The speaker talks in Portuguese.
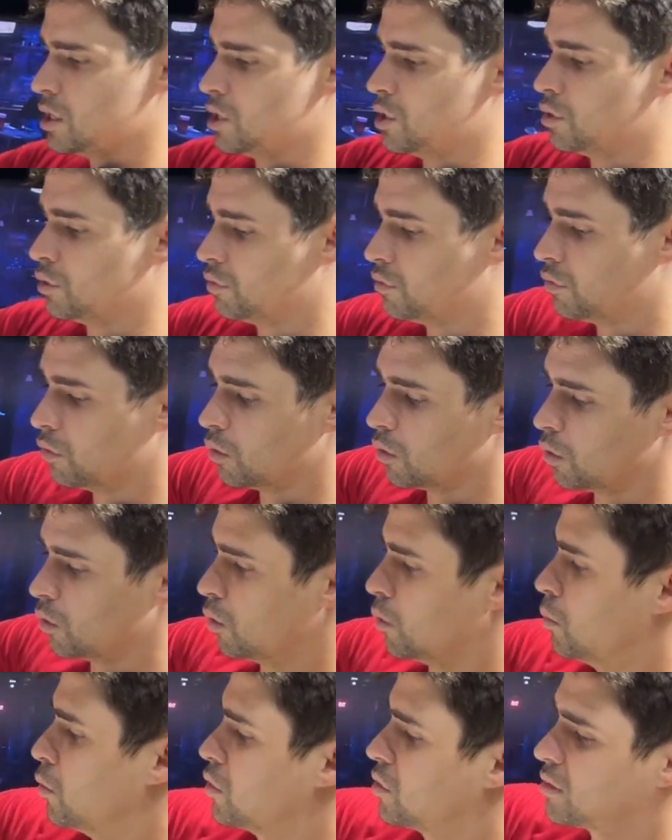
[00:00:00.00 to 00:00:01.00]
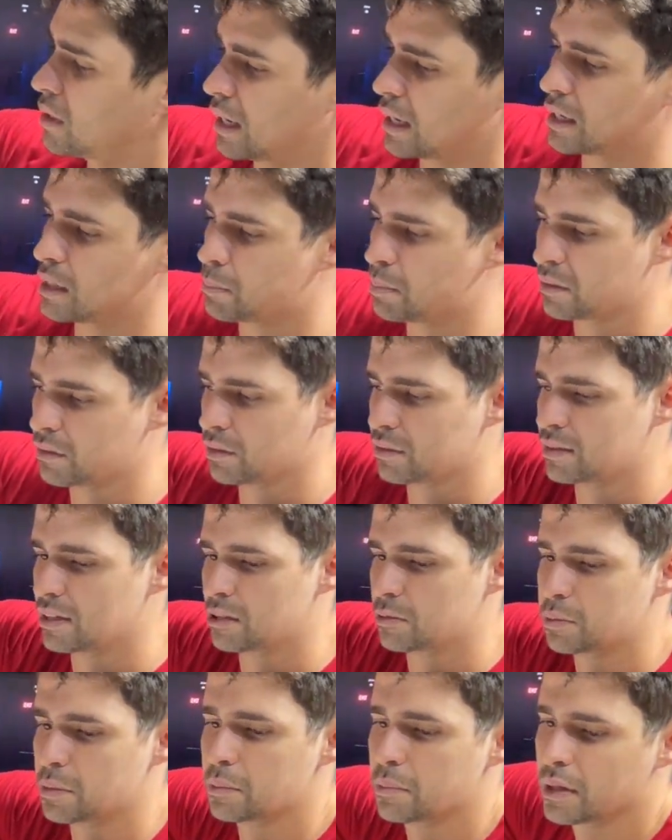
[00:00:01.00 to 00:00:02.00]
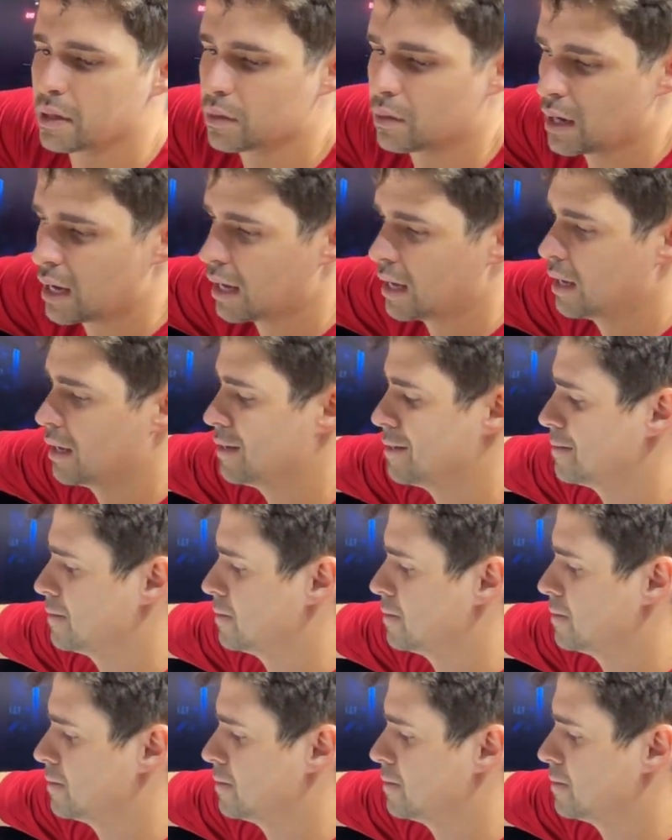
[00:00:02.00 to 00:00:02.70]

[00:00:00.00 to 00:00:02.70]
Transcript: Eu vou mostrar aqui para vocês primeiro a